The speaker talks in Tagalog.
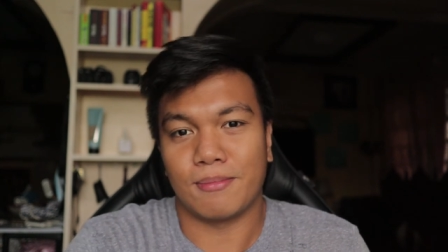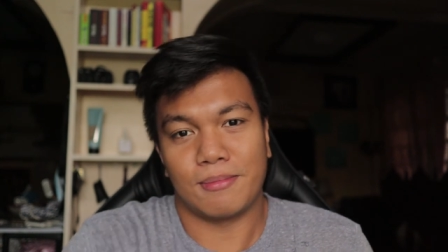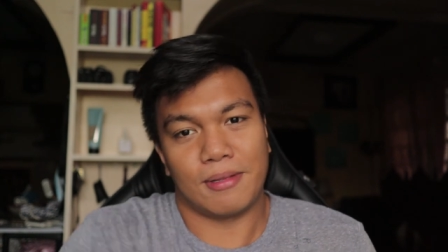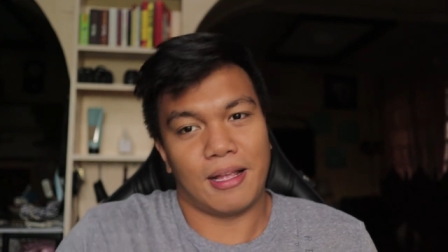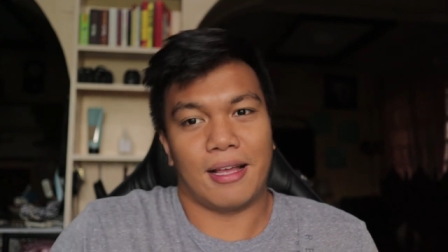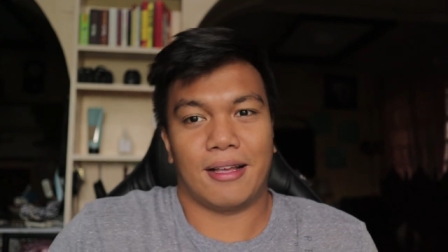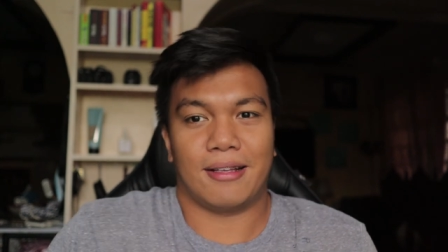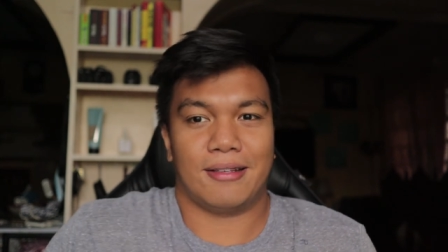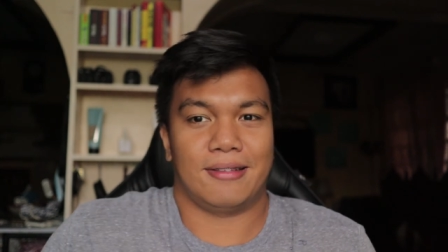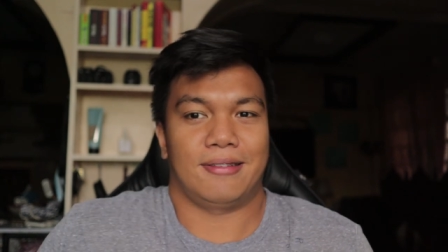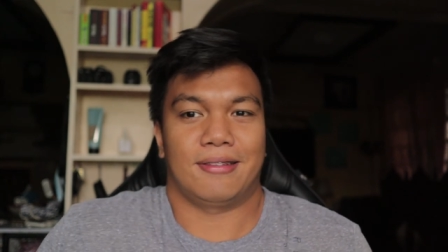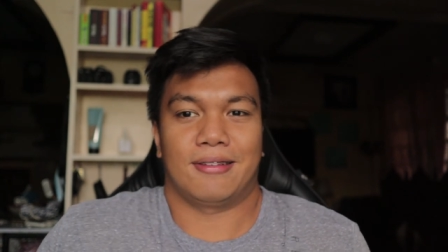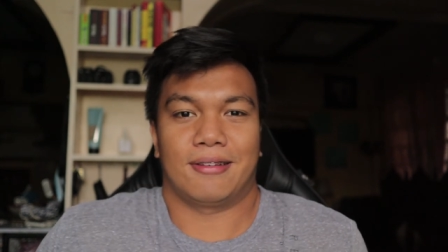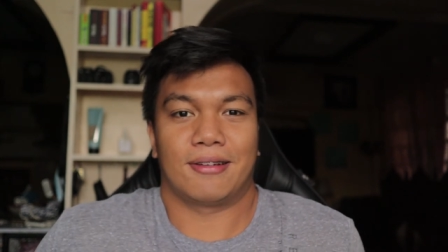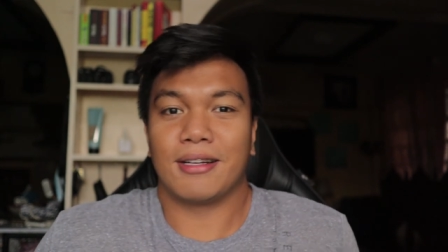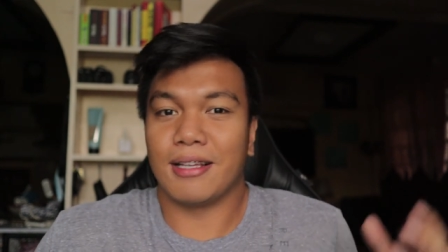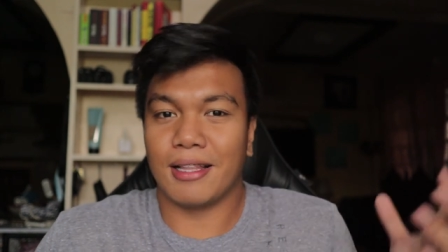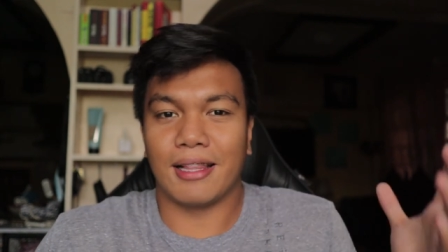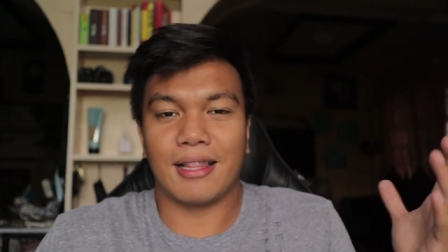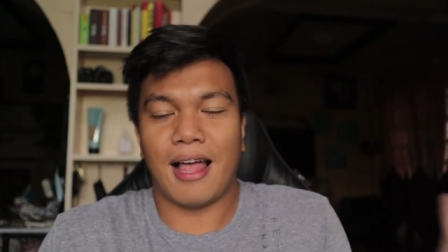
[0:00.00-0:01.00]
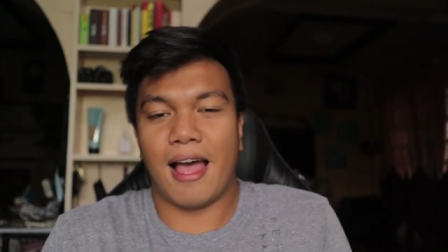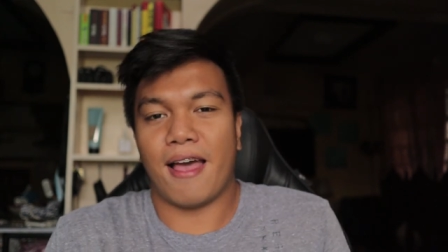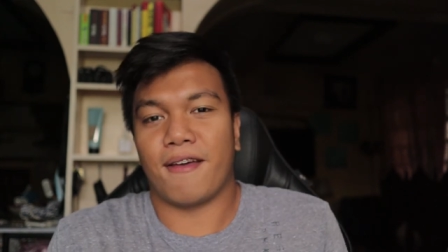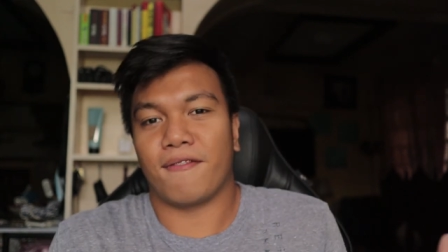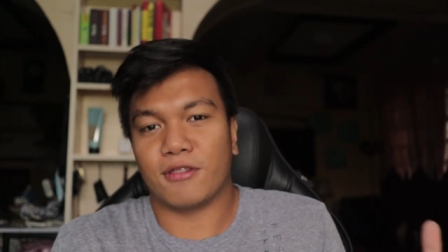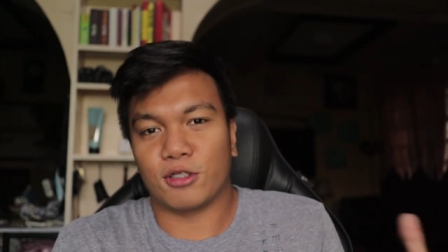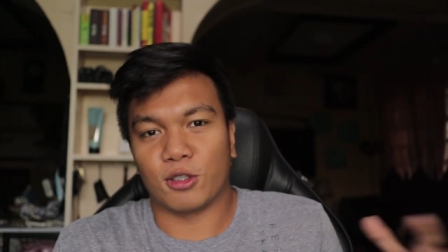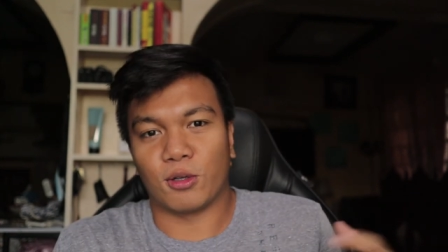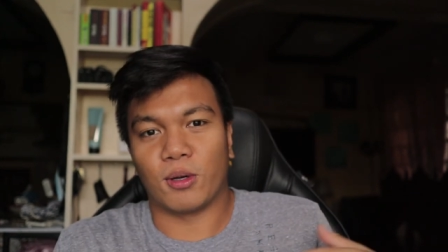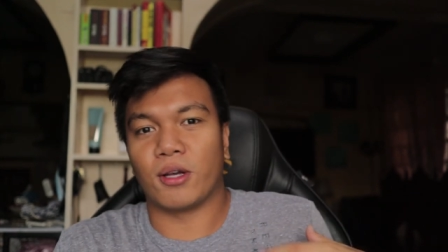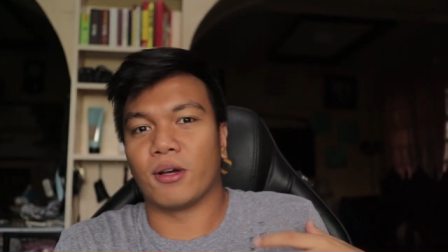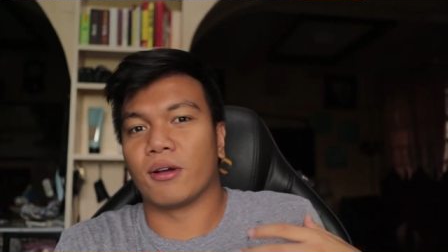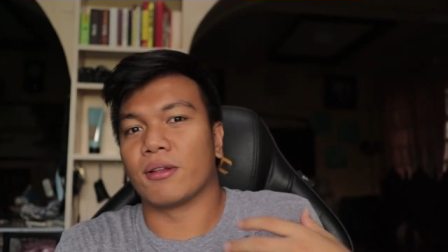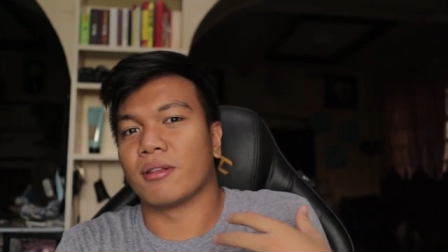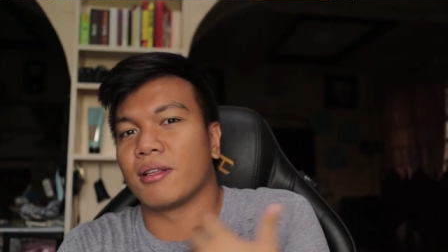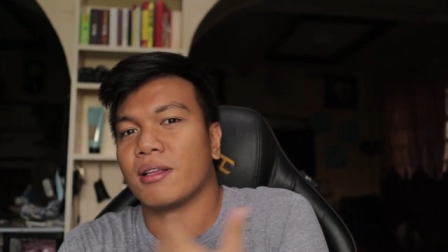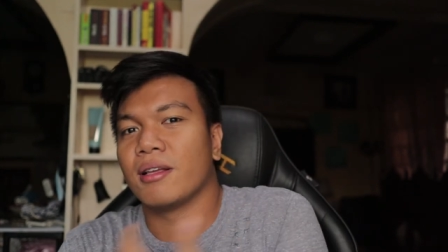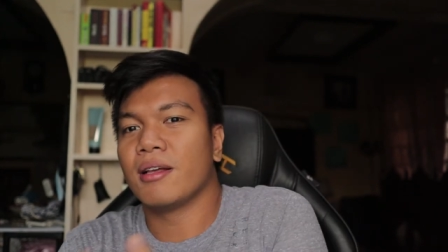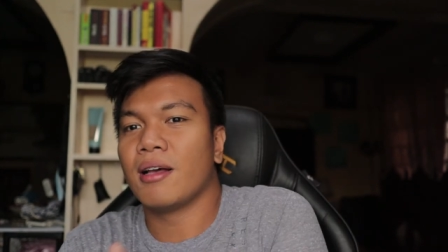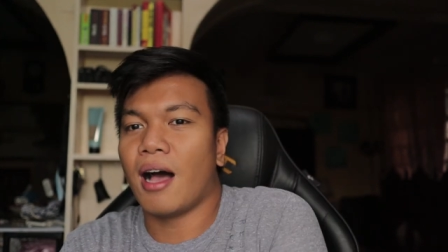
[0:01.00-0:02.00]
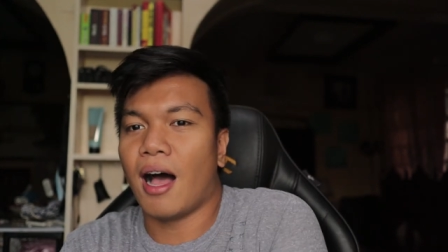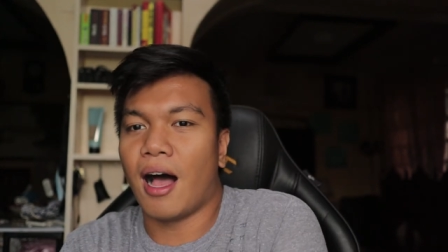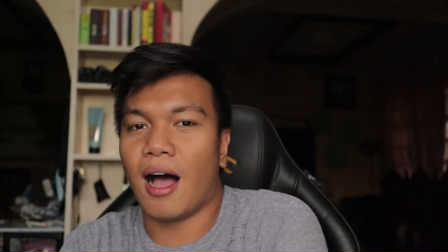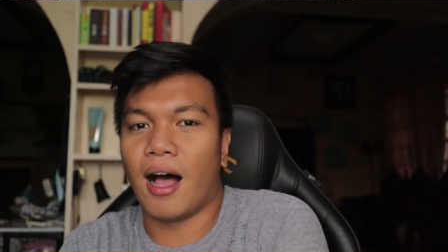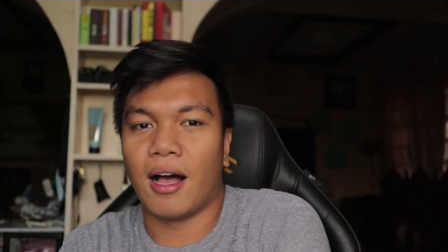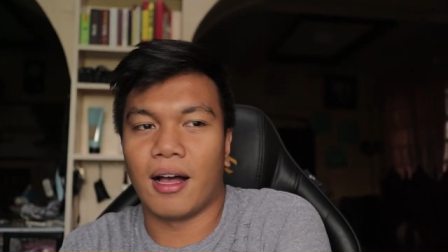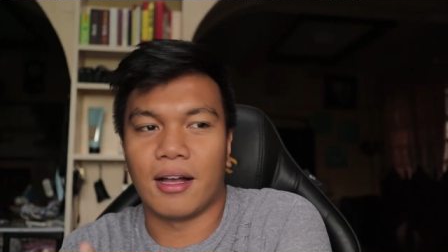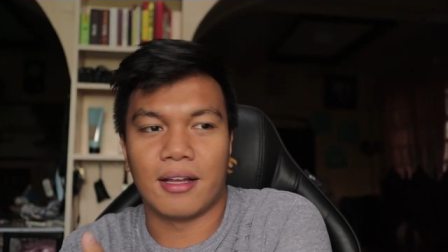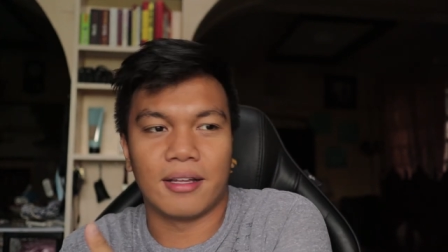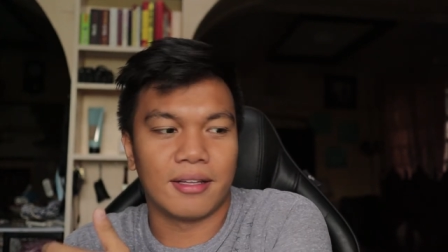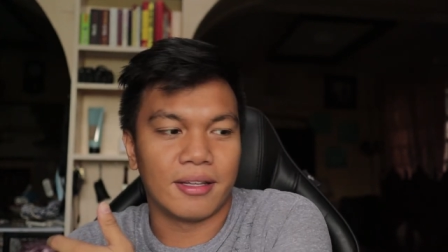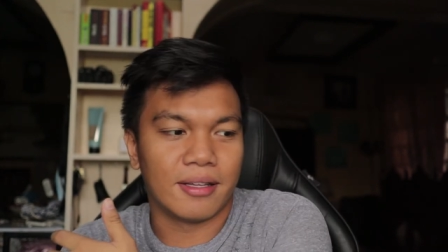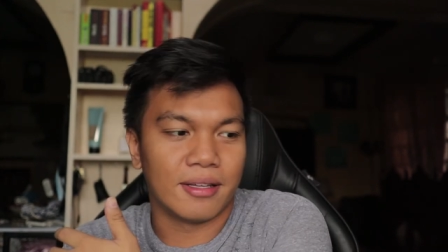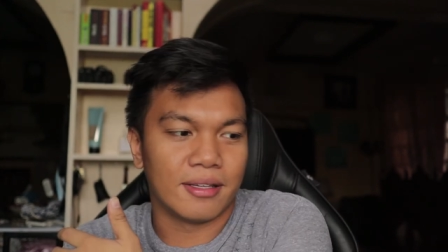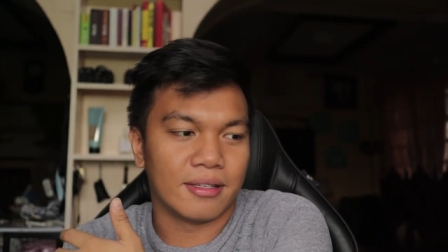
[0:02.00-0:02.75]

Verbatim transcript: like real life. So, ayun. Uh,